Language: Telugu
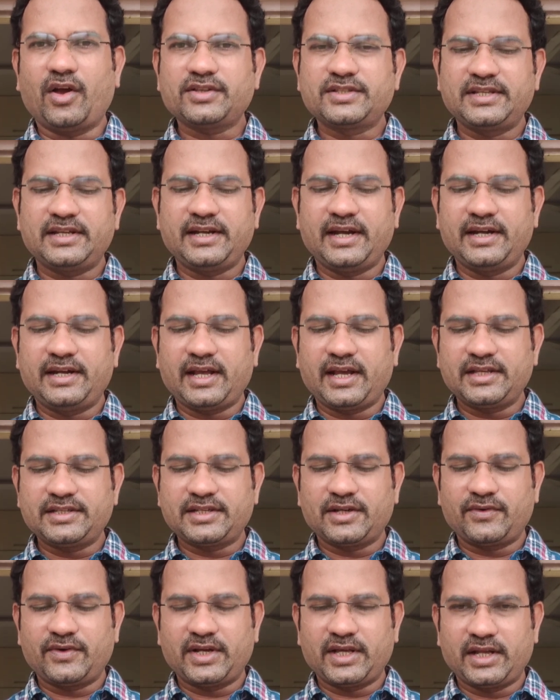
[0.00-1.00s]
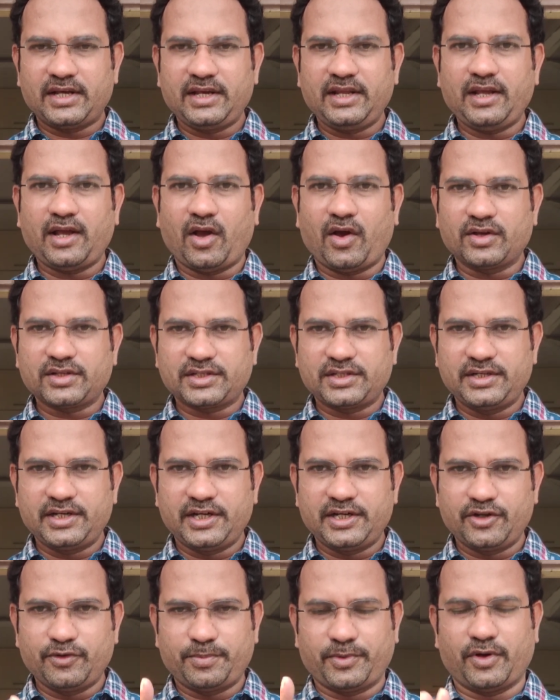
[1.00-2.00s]
ఆక్సిజన్ అటాచ్ అవ్వడాన్ని
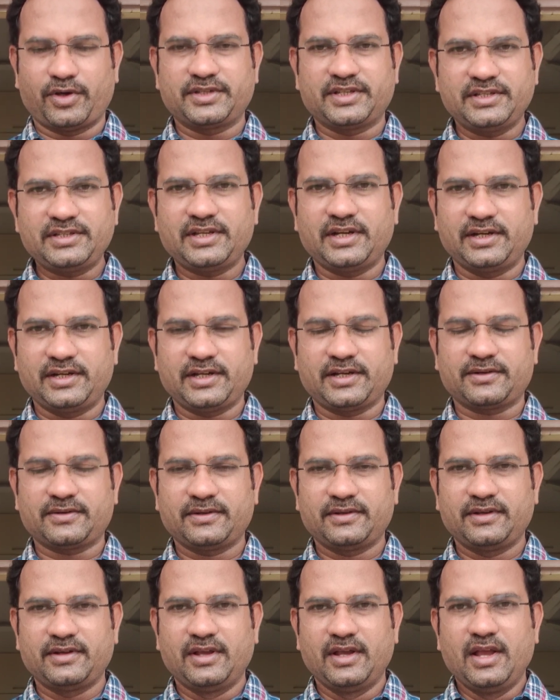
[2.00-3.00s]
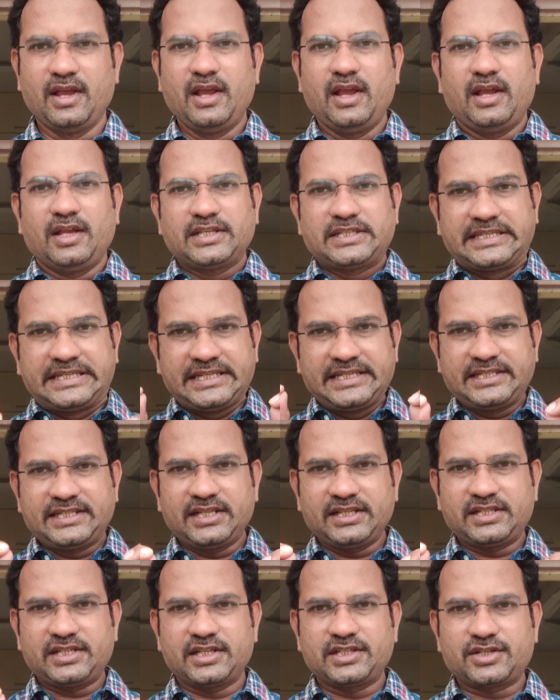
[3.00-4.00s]
ఆక్సిడేటివ్ ప్రాసెస్ అంటారు సీ
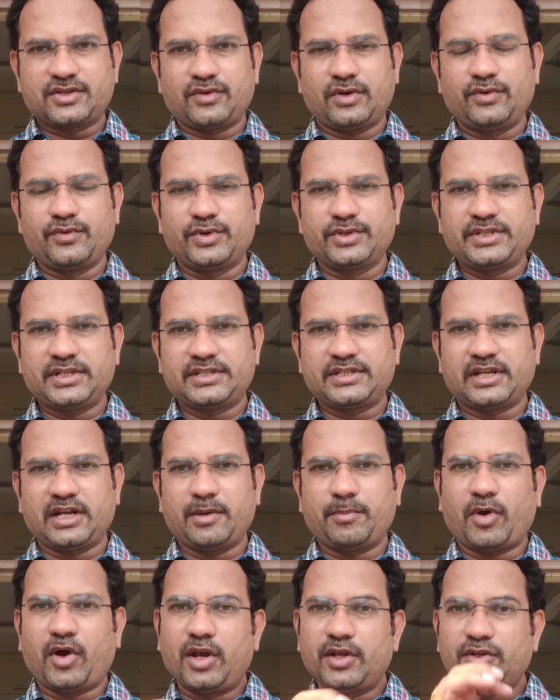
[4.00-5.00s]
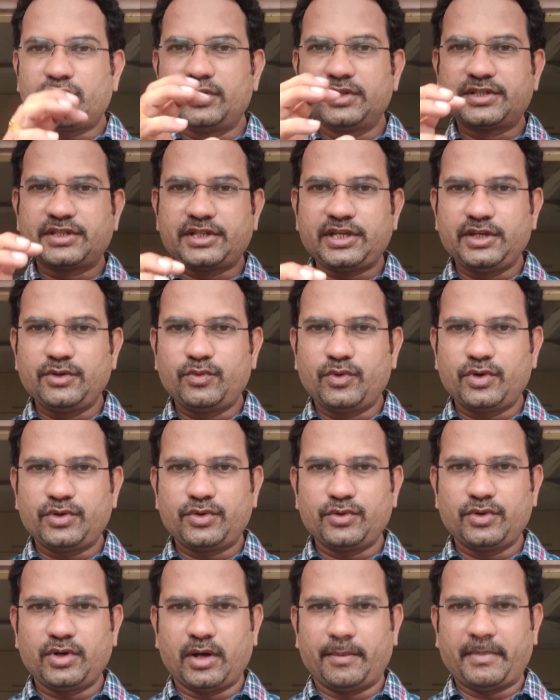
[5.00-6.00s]
సిక్స్ హెచ్ట్రోల్ ఓ సిక్స్ అనే మాలిక్యూల్ సిఓ
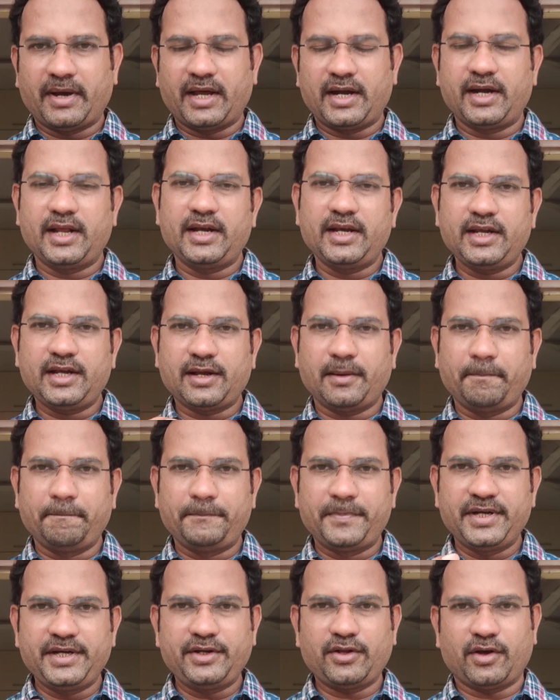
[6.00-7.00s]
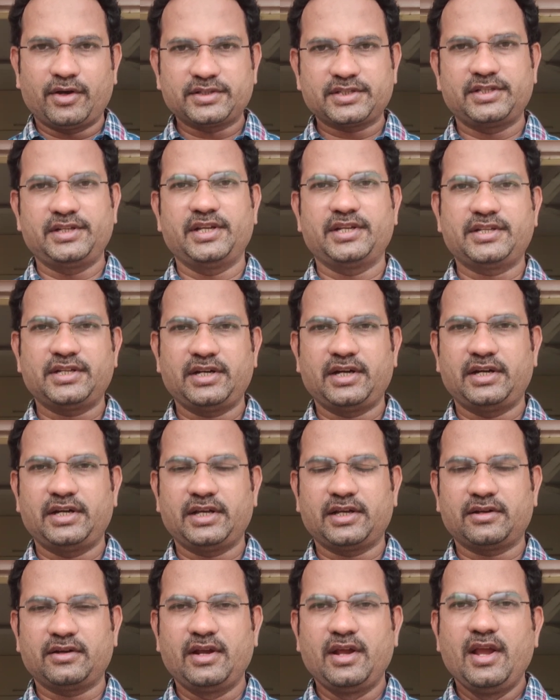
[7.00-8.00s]
టూగా మారడాన్ని కంప్లీట్ ఆక్సిడేషన్
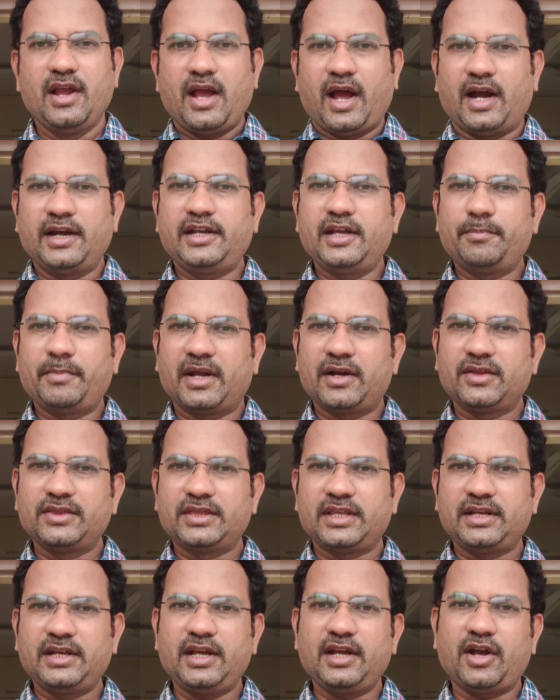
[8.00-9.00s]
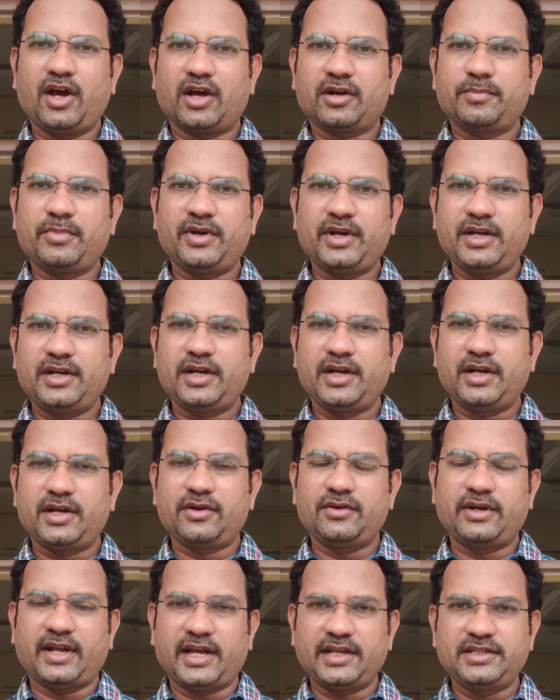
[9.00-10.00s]
అంటారు అంటే మనం తినే
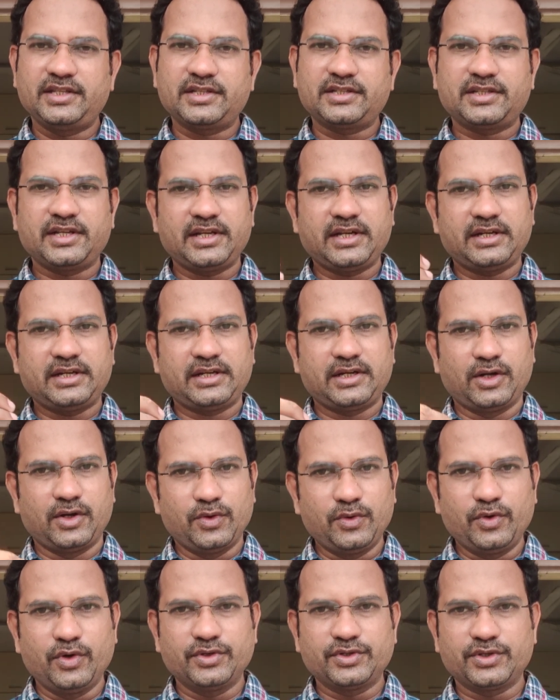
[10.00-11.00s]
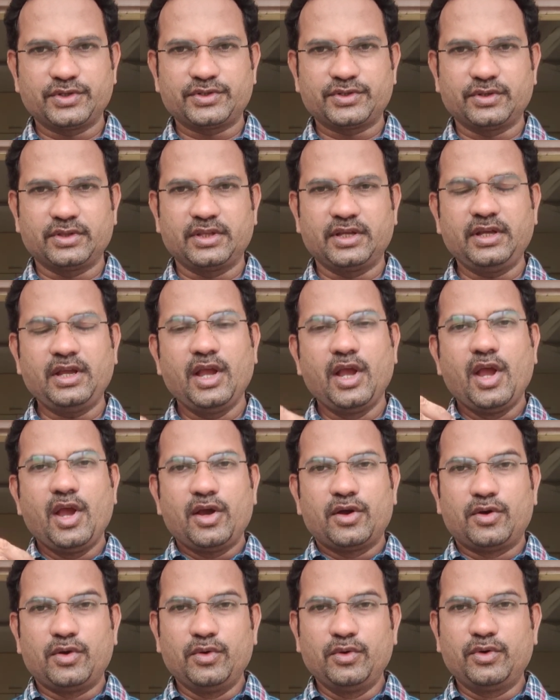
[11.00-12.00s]
కార్బోహైడ్రేట్ డైజెస్ట్ అయ్యి గ్లూకోజ్ వస్తుంది
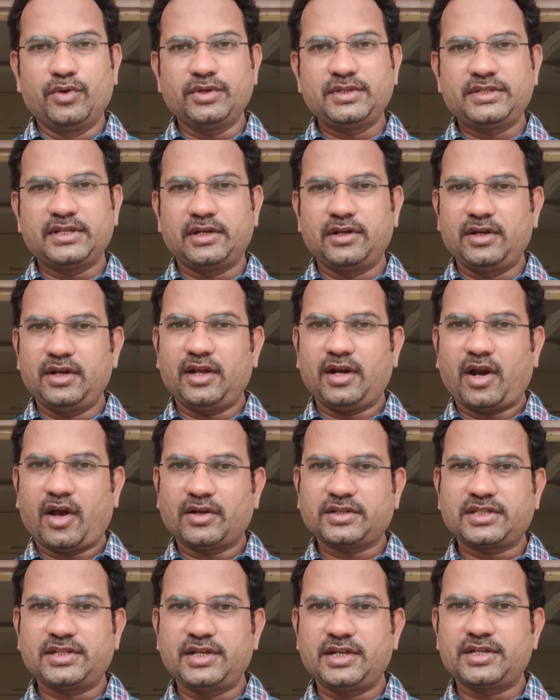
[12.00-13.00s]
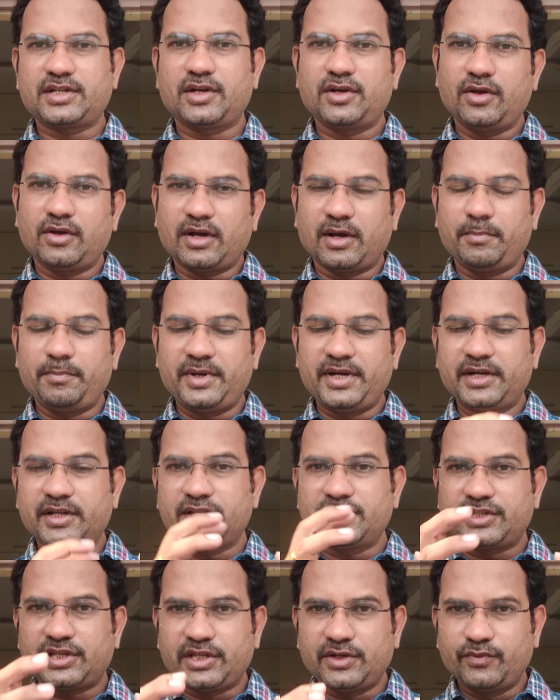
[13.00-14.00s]
గ్లూకోజ్ సెల్యులర్ ఆక్సిడేషన్లో
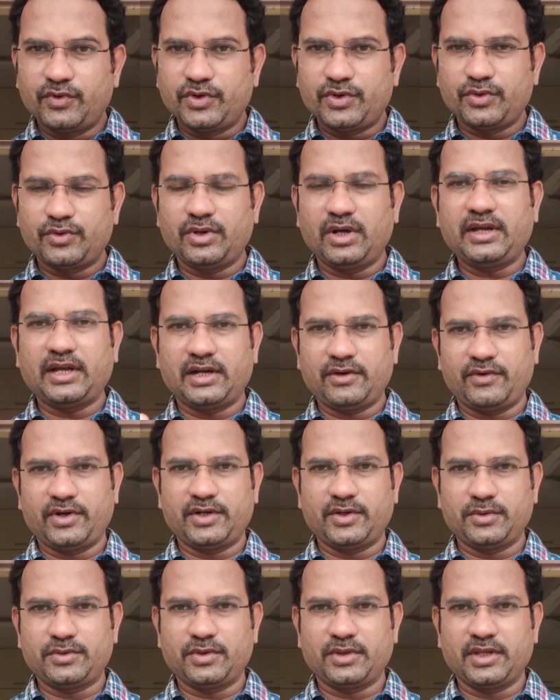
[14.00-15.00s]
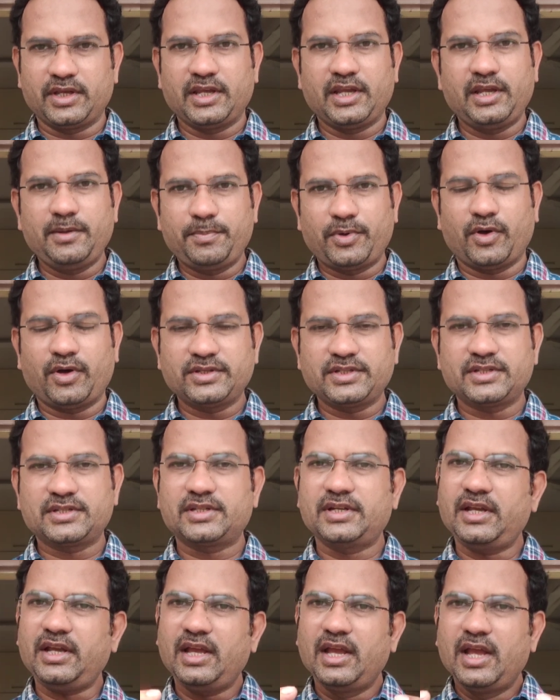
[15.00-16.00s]
కంప్లీట్గా సిఓ టూగా కన్వర్ట్ అవుతుంది ఈ
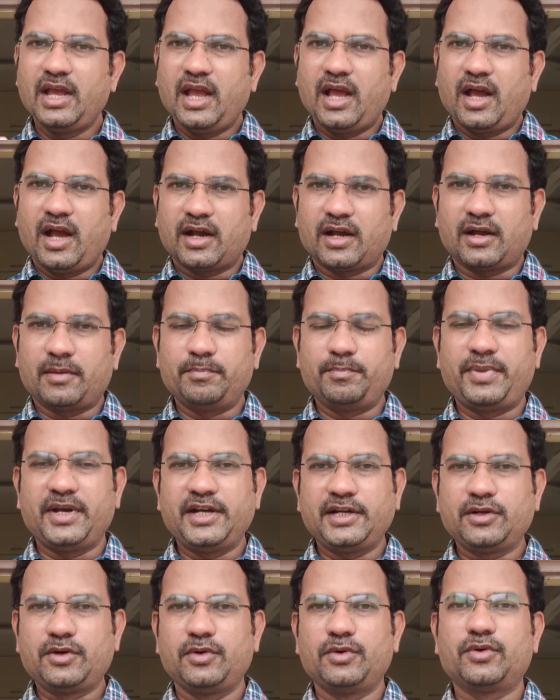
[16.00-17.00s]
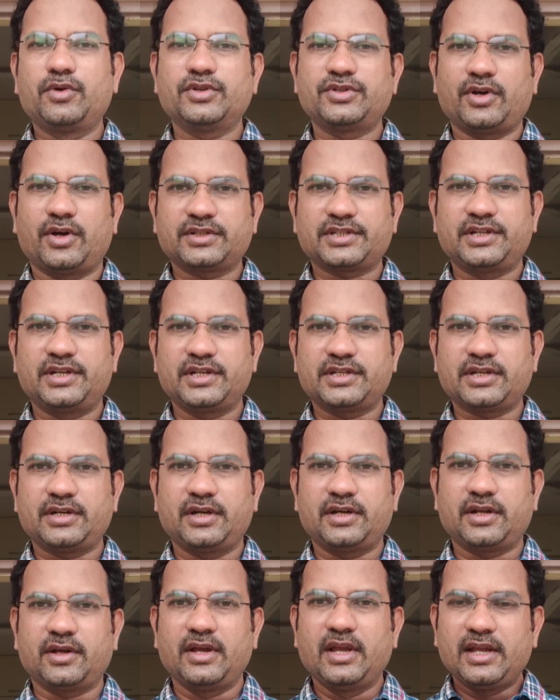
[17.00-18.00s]
ప్రాసెస్ని కంప్లీట్ గ్లూకోజ్ ఆక్సిడేషన్
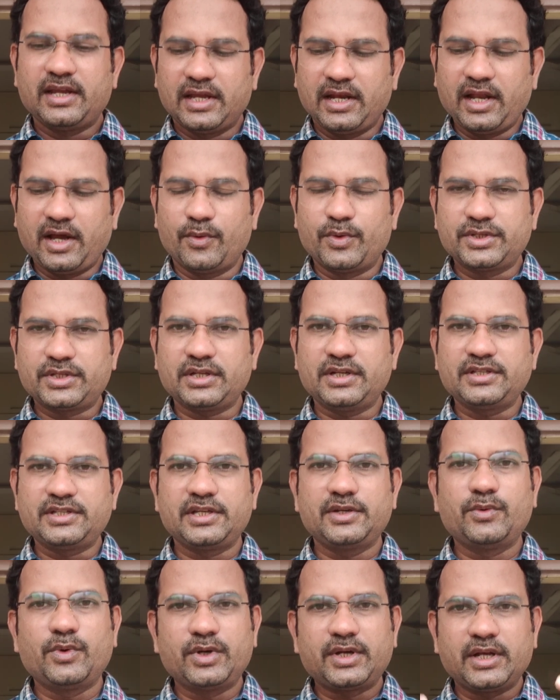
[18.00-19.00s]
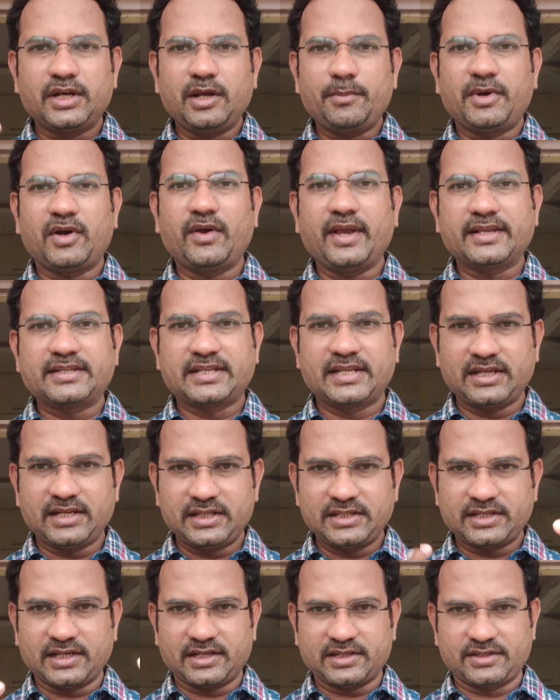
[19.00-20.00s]
అంటారు ఇలా వచ్చిన సిఓ టూనే మనం
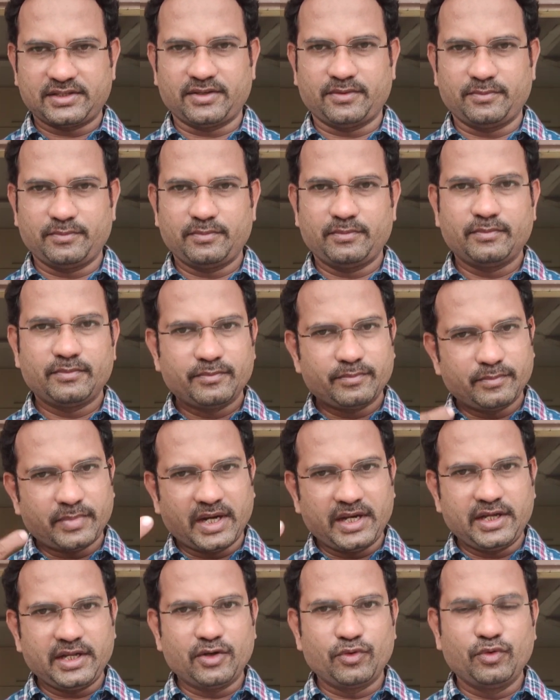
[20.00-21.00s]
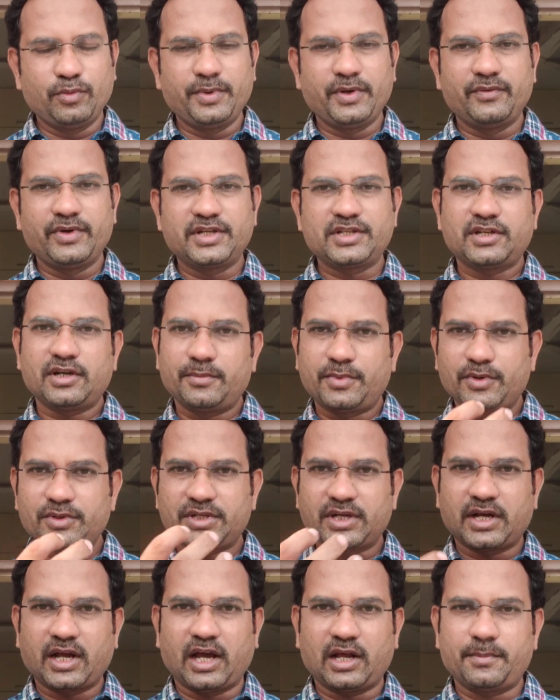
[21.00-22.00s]
ఎక్సేల్ చేస్తాం బయటికి ఊపిరి విడిచినప్పుడు
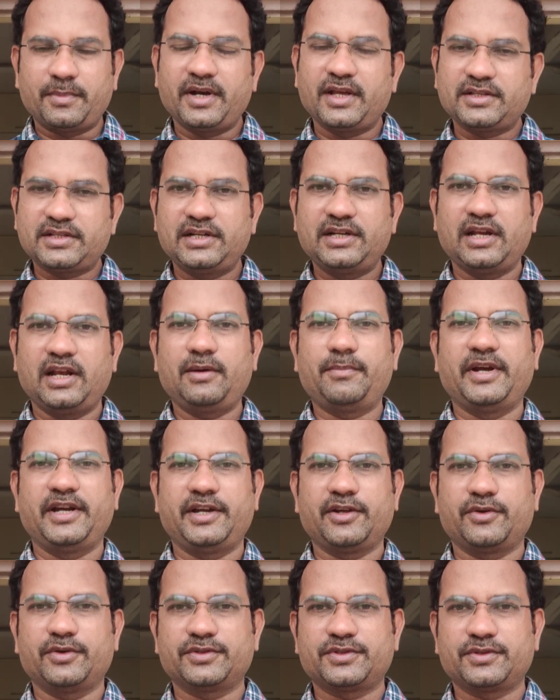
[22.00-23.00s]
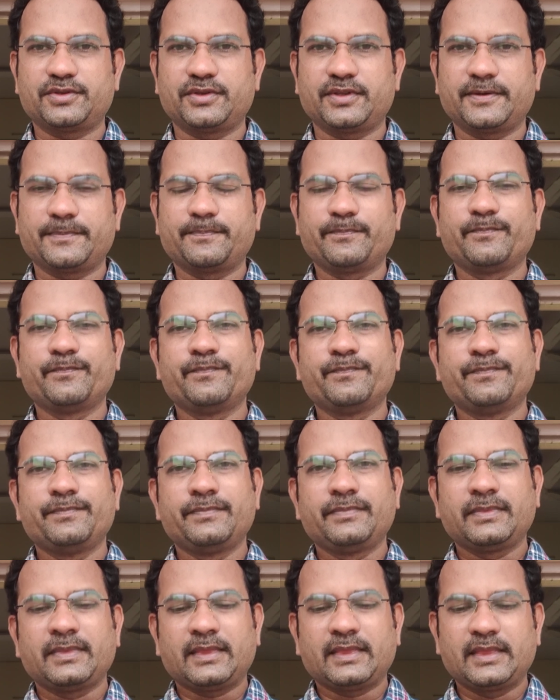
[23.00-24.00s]
వచ్చే కార్బన్ డైఆక్సైడ్ ఇలా బయటకు వస్తుంది
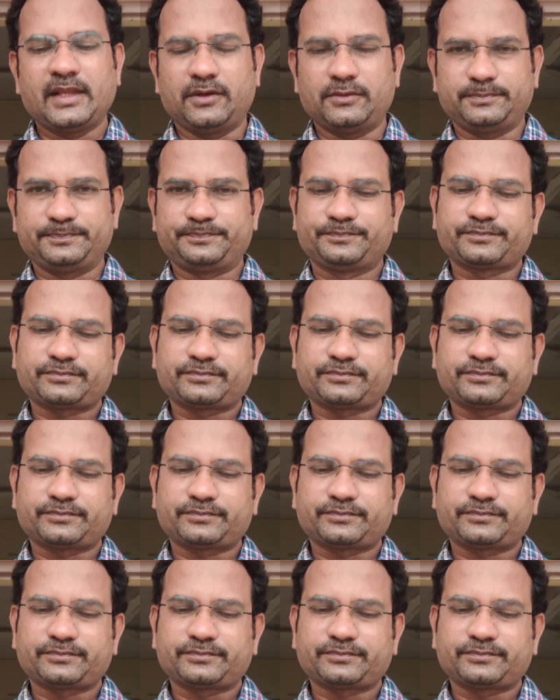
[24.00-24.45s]
నా